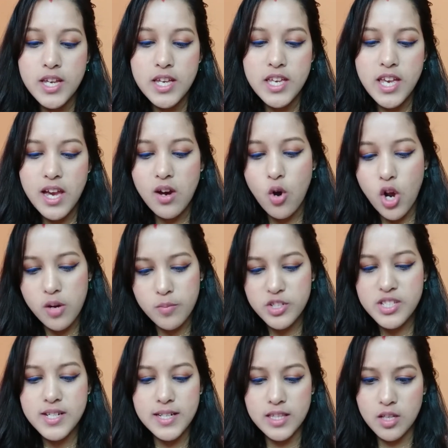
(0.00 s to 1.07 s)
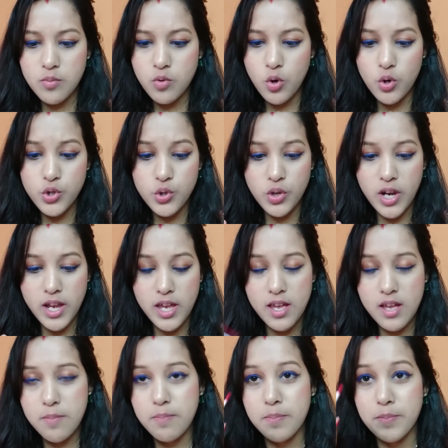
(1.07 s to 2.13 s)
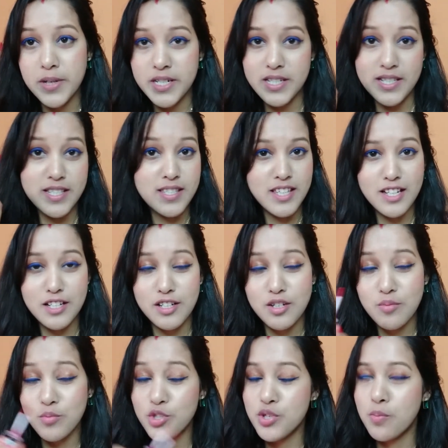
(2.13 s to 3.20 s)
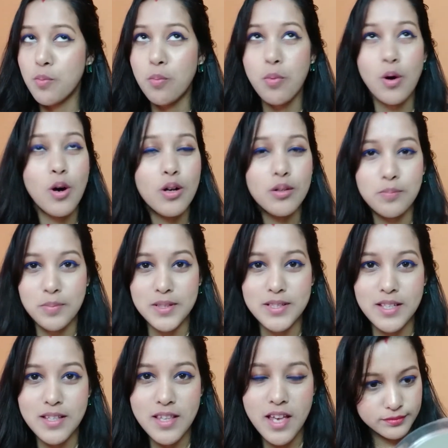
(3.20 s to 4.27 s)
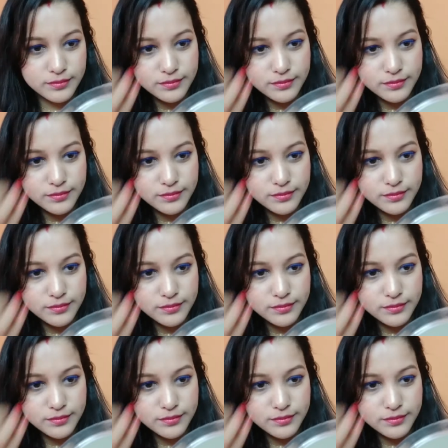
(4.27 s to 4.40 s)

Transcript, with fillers: ये ऑलमोस्ट खत्म हो चुका है बट इसका कलर मुझे बहुत पसंद है